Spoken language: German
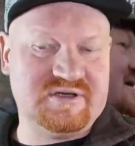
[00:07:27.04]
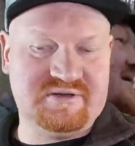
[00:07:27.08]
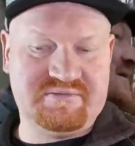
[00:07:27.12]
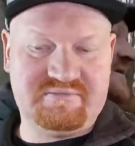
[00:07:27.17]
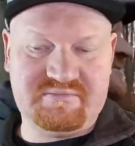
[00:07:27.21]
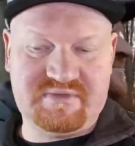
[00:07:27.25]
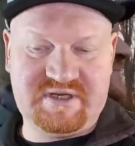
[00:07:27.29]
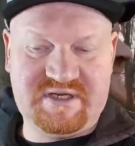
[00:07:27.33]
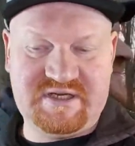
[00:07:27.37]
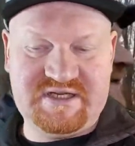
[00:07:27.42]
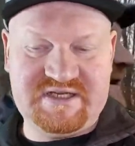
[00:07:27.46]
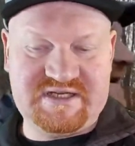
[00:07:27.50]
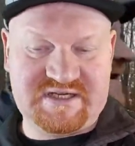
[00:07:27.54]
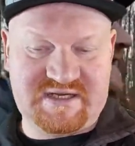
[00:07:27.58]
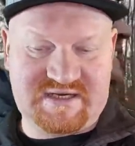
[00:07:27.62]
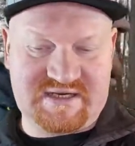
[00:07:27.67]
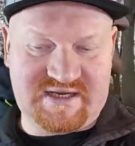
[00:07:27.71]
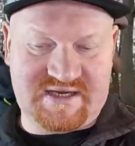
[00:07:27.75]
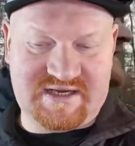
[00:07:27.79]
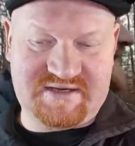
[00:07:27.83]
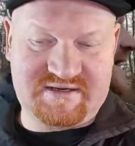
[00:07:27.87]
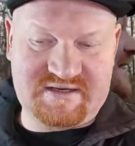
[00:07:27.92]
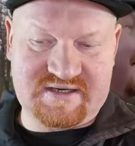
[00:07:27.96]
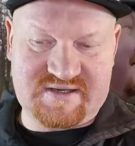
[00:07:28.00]
äh, nicht
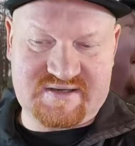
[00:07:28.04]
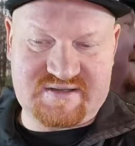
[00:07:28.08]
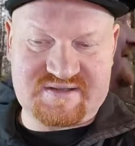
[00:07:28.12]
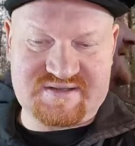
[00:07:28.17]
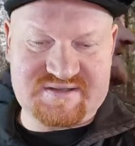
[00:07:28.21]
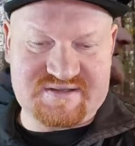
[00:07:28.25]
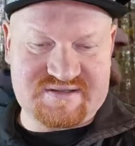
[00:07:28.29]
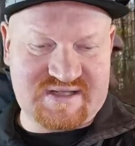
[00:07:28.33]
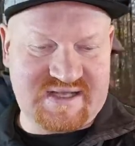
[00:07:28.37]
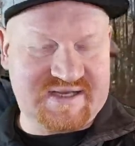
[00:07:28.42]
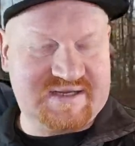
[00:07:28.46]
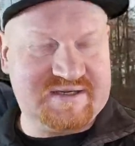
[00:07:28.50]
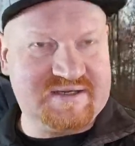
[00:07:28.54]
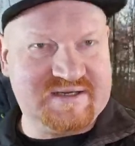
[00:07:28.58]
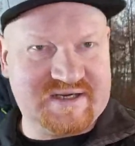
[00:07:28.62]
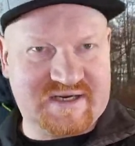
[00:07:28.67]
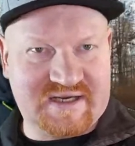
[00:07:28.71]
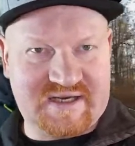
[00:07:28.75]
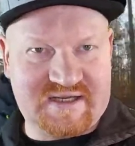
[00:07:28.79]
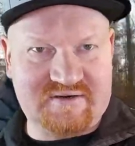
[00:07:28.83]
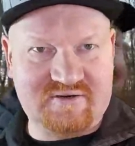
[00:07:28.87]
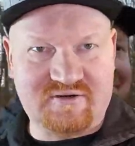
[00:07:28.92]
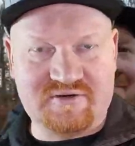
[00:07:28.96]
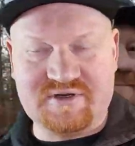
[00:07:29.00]
allein jetzt dieses
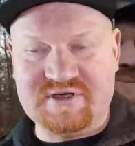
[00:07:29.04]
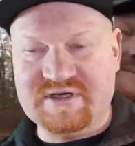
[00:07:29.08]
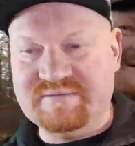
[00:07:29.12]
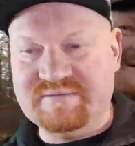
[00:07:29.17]
Endgerät noch